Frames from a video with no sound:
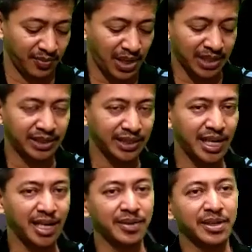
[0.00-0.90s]
Paling
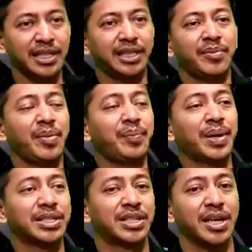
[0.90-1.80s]
tidak kita
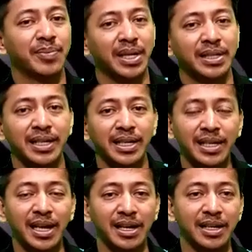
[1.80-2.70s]
mempersiapkan
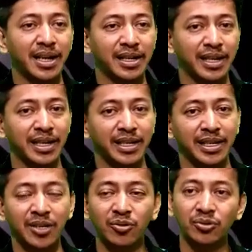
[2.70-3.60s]
diri hari-hari
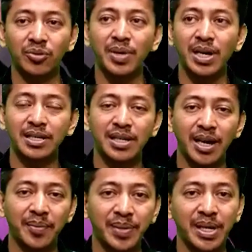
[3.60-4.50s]
ini untuk
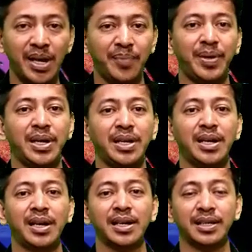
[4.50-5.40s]
menghadapi apa
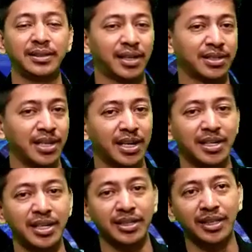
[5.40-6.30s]
yang akan
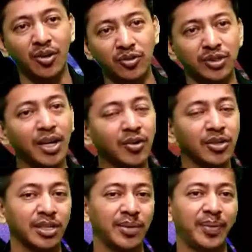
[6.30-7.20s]
terjadi tahun-tahun
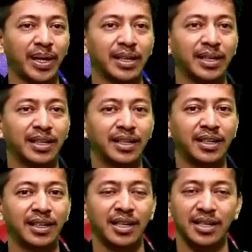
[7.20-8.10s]
ke depan.
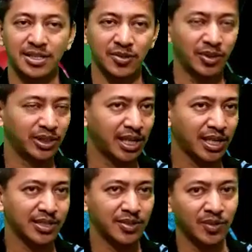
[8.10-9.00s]

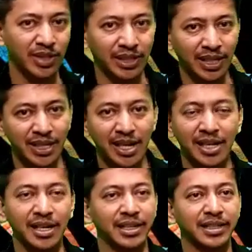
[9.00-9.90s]
Kesulitan-kesulitan
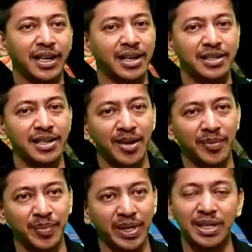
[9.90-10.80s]
yang akan kita
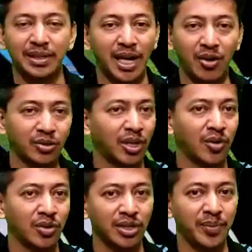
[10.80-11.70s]
hadapi
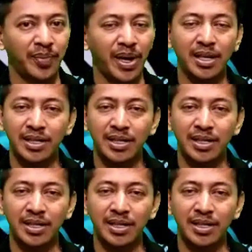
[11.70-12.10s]
tahun-tahun ke depan,